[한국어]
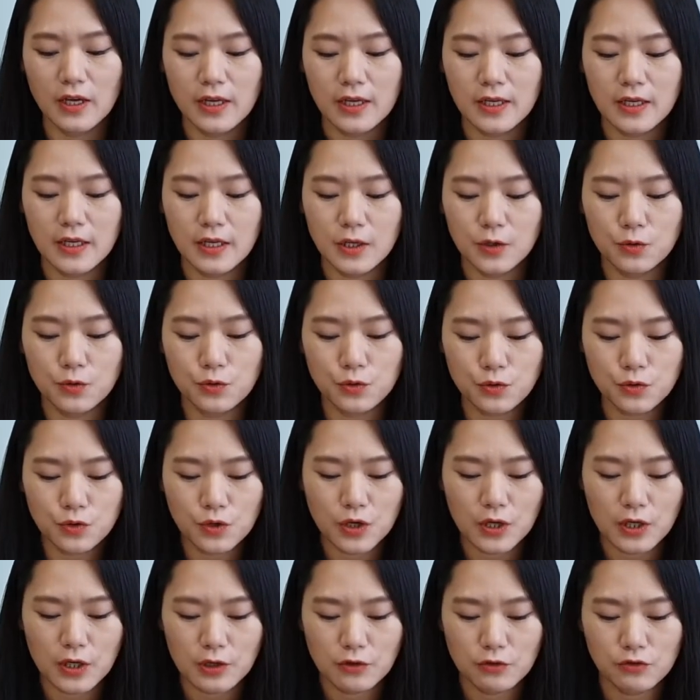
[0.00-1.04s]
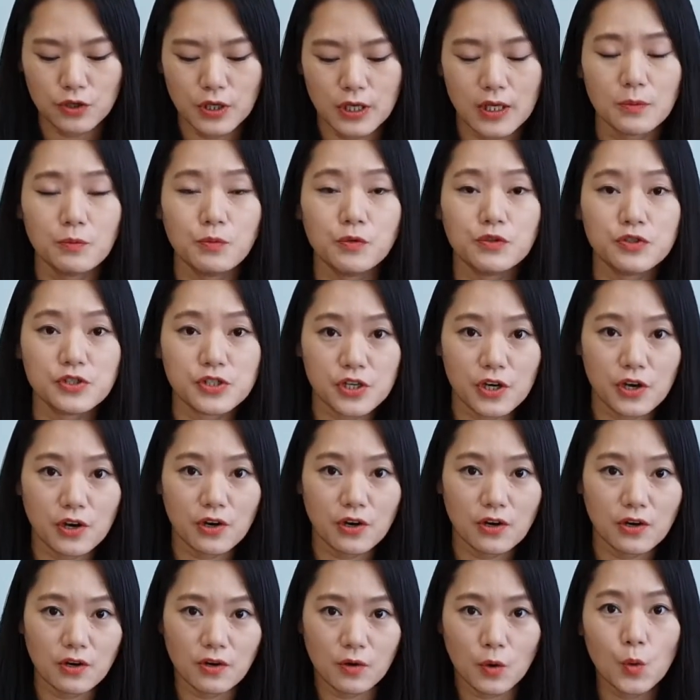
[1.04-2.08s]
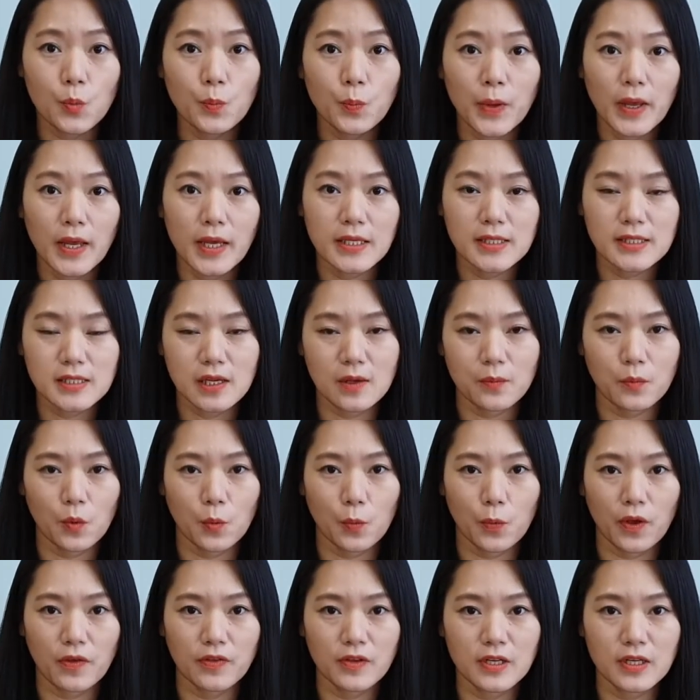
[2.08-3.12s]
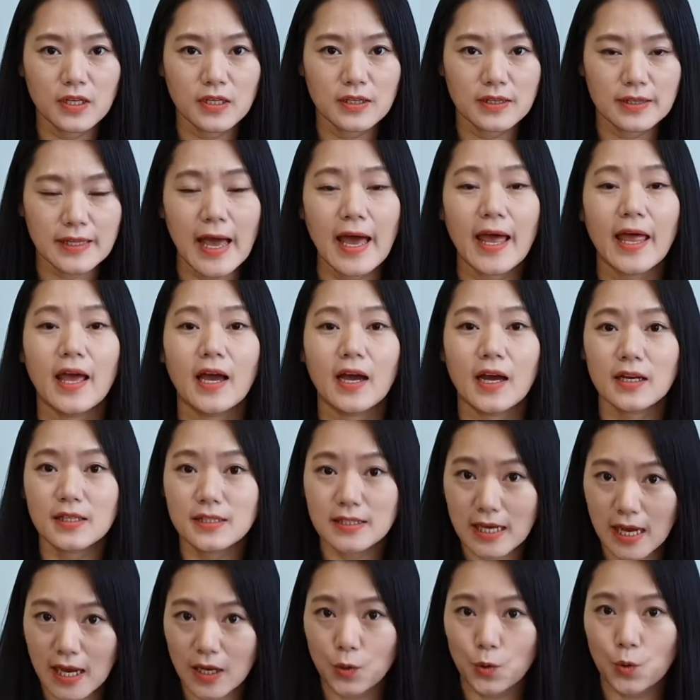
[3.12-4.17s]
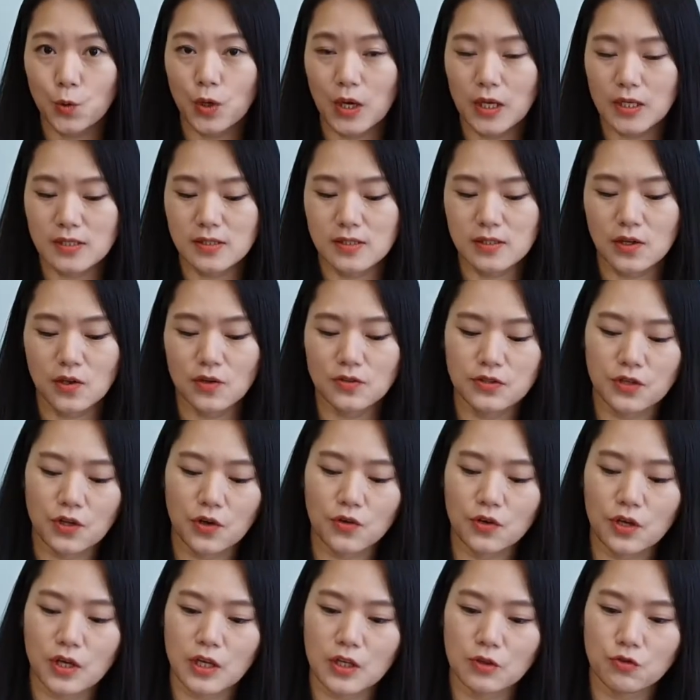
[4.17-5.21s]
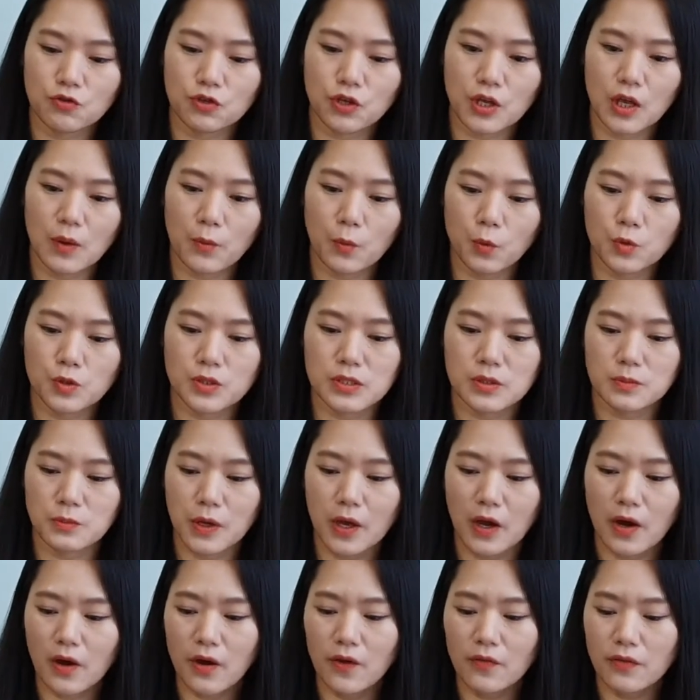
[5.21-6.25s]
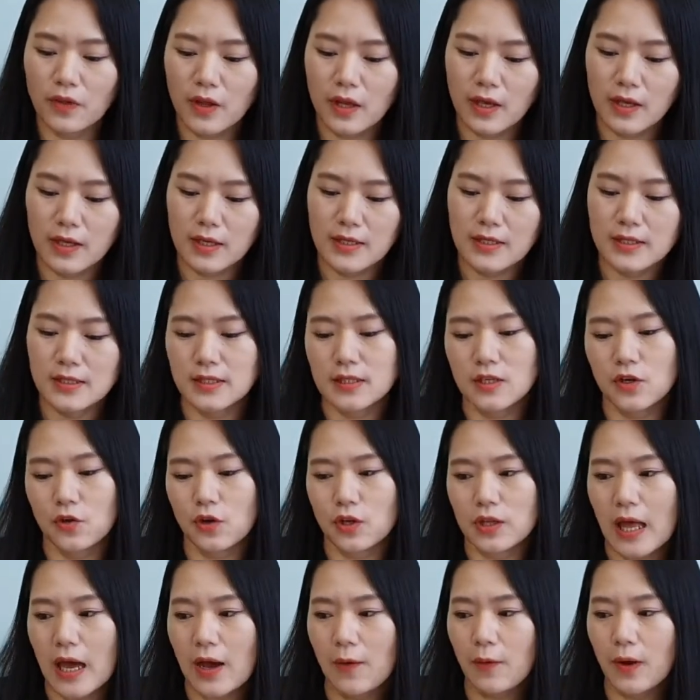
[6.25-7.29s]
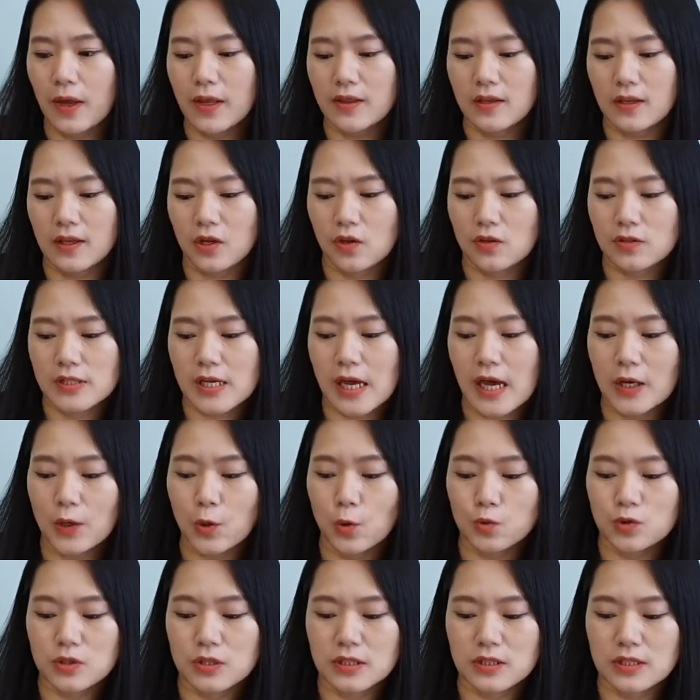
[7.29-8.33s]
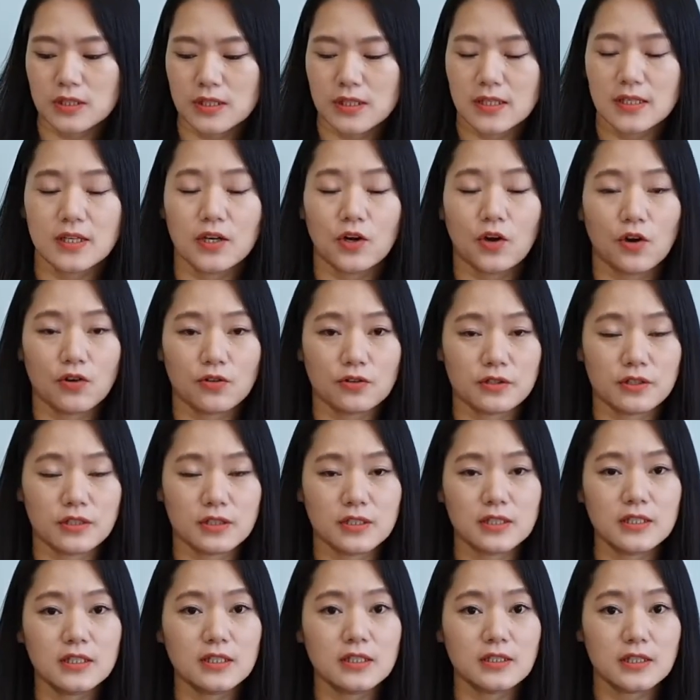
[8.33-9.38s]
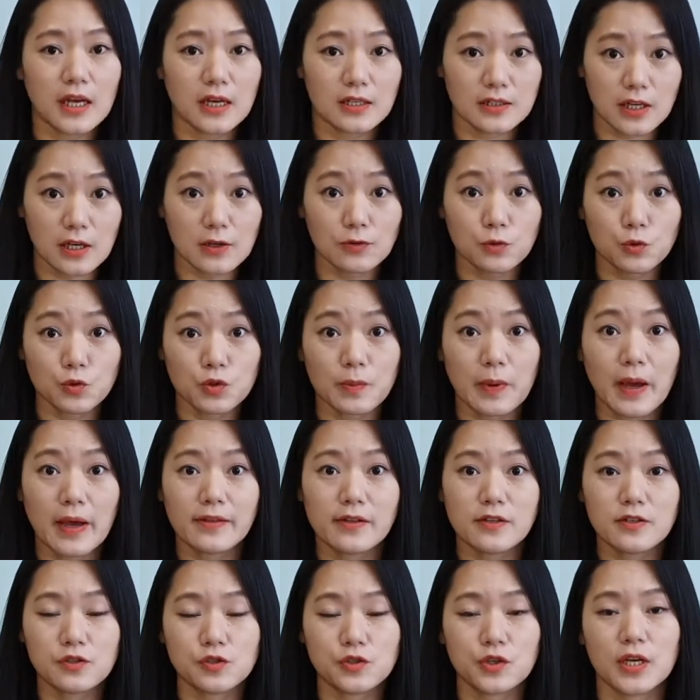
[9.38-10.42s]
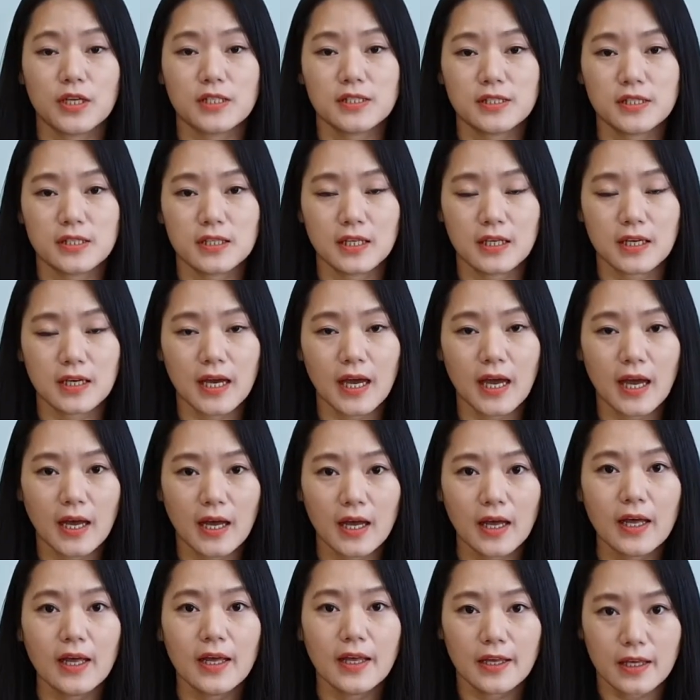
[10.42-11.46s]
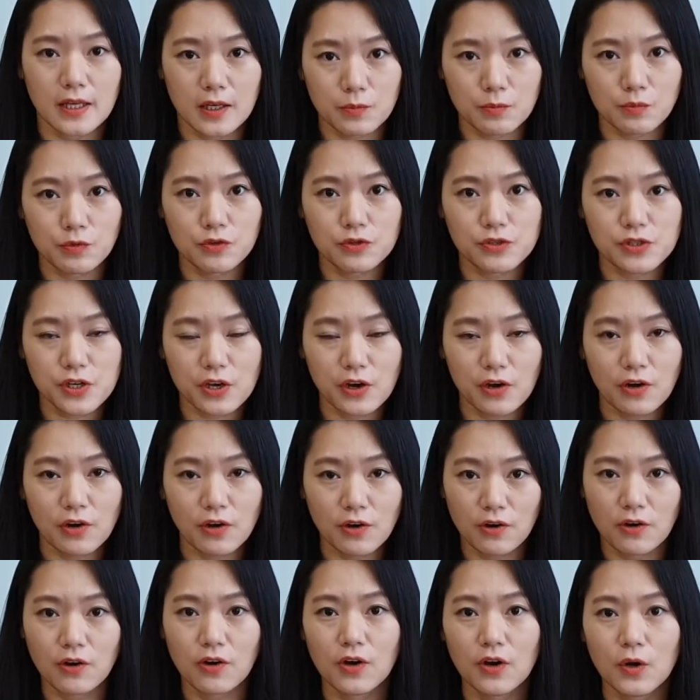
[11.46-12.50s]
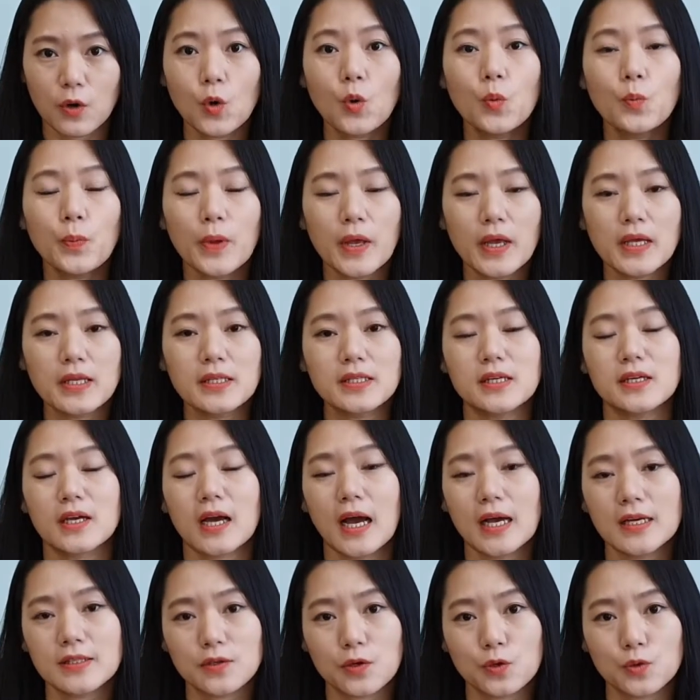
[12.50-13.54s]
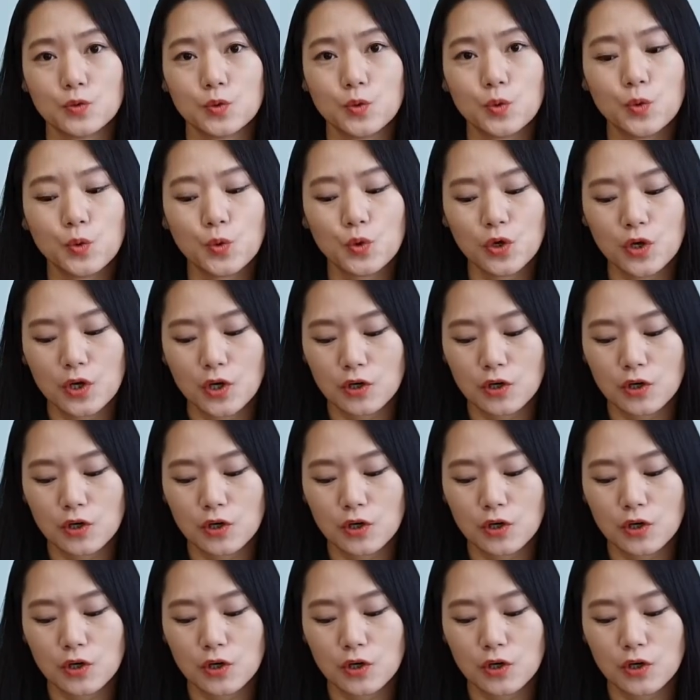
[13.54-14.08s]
그리고 우리 이퓨처 홈페이지에 보면은 다양한 자료가 있어요. 그래서 여기 뒤에 보시면 여기 나와 있는 이런 자료들 이런 것들을 다 다운로드 받을 수가 있으니까 이 퓨처 홈페이지에 가서도